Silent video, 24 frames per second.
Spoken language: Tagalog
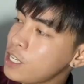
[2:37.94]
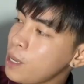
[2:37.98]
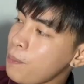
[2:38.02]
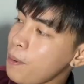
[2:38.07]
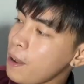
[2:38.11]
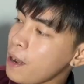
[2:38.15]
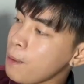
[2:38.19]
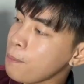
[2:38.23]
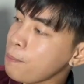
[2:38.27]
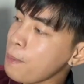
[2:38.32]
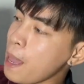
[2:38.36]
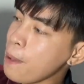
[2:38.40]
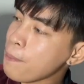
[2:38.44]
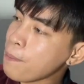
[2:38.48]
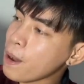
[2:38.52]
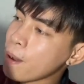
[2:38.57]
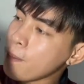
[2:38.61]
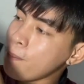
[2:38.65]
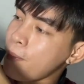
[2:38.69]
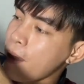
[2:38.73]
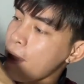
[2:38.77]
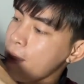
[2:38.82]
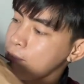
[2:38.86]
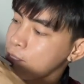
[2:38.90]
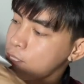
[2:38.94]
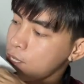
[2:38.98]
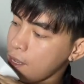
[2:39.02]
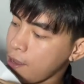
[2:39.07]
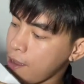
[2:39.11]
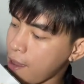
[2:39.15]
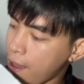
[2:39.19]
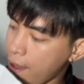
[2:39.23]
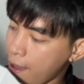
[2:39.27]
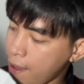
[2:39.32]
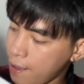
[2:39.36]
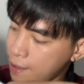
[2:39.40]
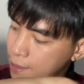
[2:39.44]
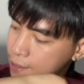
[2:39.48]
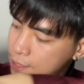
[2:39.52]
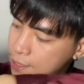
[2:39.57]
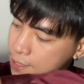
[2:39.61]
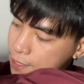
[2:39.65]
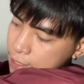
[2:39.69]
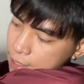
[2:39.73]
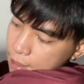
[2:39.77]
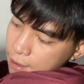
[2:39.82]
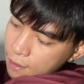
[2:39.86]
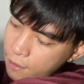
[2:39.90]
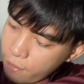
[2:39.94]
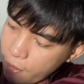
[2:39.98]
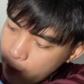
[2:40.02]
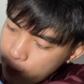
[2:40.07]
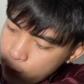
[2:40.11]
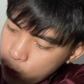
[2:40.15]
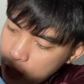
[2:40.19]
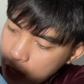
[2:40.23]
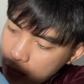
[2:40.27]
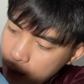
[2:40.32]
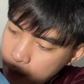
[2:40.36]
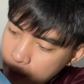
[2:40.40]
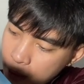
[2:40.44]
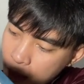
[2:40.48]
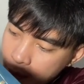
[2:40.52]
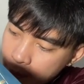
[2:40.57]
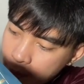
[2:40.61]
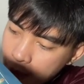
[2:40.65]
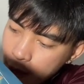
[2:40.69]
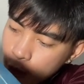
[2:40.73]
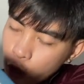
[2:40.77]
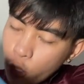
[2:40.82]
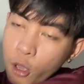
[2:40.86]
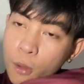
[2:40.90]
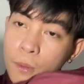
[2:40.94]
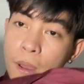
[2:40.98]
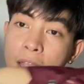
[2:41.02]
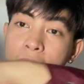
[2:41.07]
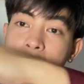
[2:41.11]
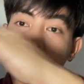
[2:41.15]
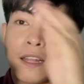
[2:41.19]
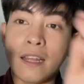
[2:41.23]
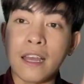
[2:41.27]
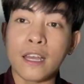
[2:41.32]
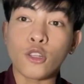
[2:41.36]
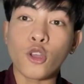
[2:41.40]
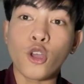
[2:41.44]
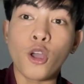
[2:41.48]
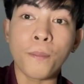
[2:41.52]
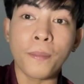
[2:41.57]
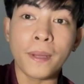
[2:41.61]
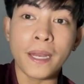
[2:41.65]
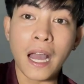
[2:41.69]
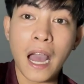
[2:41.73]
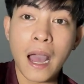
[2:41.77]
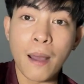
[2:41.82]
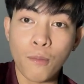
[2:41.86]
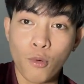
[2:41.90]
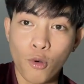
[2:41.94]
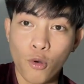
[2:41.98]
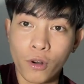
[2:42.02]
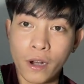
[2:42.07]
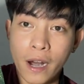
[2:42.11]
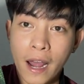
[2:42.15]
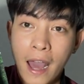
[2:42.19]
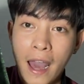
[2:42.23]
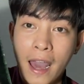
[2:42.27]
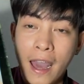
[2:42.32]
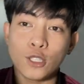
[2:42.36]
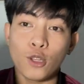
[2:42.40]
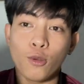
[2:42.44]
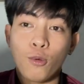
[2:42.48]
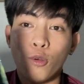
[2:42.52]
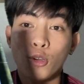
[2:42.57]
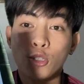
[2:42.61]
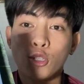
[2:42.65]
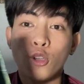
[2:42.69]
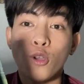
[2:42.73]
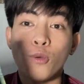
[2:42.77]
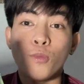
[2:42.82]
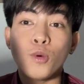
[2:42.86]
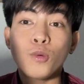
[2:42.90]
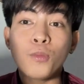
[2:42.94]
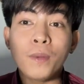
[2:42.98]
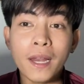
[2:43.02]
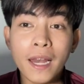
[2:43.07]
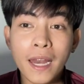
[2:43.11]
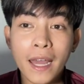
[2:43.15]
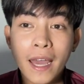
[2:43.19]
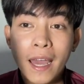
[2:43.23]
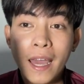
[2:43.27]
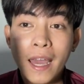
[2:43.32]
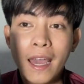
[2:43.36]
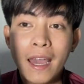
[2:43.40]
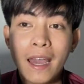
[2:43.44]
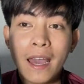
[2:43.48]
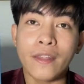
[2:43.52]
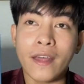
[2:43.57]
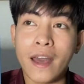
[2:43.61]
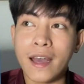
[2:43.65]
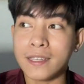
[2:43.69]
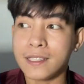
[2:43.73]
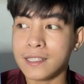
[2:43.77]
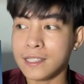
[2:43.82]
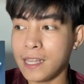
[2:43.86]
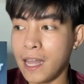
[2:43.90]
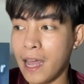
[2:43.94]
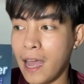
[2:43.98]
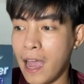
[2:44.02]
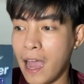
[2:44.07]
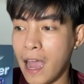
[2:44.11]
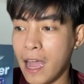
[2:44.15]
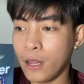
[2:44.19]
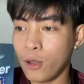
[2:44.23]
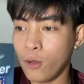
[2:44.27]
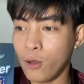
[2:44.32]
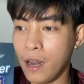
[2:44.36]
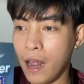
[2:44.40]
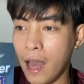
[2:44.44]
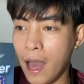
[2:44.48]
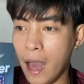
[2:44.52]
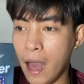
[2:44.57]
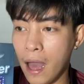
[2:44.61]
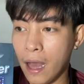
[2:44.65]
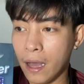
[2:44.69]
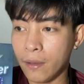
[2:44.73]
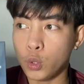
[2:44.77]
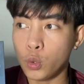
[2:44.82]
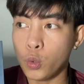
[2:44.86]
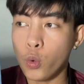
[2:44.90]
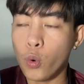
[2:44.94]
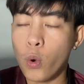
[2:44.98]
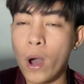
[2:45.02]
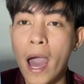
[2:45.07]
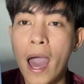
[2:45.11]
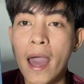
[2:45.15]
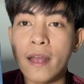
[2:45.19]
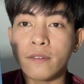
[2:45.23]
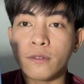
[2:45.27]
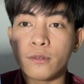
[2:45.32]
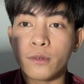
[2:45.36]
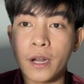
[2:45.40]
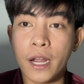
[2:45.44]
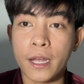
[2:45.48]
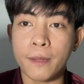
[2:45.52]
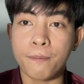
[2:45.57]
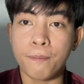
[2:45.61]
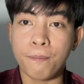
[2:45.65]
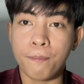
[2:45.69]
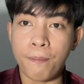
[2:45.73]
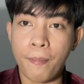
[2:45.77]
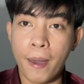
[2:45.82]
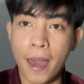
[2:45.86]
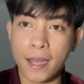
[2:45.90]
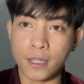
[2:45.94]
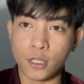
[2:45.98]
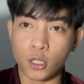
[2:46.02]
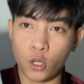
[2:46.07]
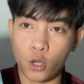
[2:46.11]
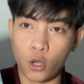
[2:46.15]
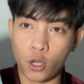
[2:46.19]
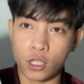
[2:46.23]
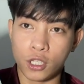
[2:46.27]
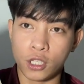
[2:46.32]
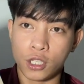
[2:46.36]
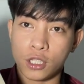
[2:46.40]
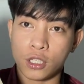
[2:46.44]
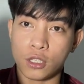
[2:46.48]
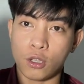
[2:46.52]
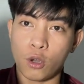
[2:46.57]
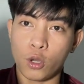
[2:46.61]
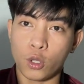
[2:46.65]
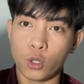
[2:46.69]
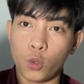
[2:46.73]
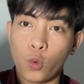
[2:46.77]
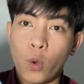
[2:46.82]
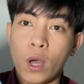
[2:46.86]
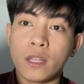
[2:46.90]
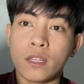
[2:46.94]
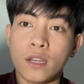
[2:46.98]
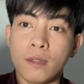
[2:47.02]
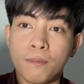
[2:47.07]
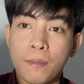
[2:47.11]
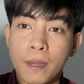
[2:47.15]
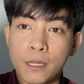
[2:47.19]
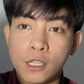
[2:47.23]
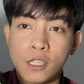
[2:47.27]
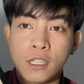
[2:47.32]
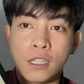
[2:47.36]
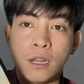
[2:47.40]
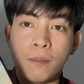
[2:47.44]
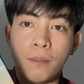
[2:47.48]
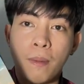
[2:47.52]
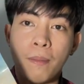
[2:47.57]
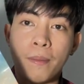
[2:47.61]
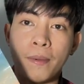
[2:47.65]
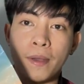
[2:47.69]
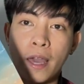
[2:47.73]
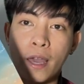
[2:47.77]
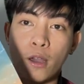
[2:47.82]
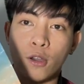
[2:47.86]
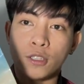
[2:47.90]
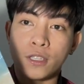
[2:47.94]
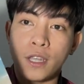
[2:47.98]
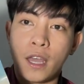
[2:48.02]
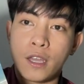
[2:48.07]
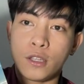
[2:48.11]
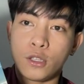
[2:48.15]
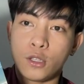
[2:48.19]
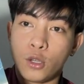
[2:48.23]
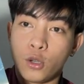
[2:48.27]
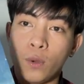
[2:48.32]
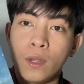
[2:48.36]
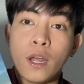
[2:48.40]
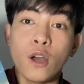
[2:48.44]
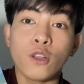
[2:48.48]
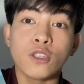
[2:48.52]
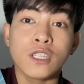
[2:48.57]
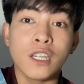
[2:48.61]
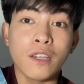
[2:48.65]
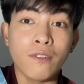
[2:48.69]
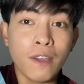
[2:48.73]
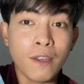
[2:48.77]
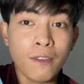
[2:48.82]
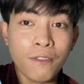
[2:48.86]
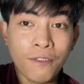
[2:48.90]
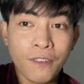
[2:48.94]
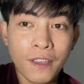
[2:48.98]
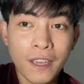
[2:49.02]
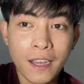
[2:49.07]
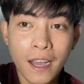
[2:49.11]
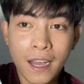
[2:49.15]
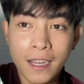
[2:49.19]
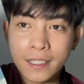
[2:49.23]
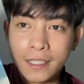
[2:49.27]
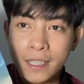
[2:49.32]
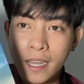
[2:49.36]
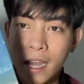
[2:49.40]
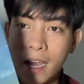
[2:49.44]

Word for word: Siya parang paper bag siya, guys, from GMM. Ito yung, at, ito yung pinakamura. So, gusto yung bumili, nasa, ano lang, 200 pesos. O, So, 200 pesos na mabibigay ko sa inyo. Without shipping fee, guys,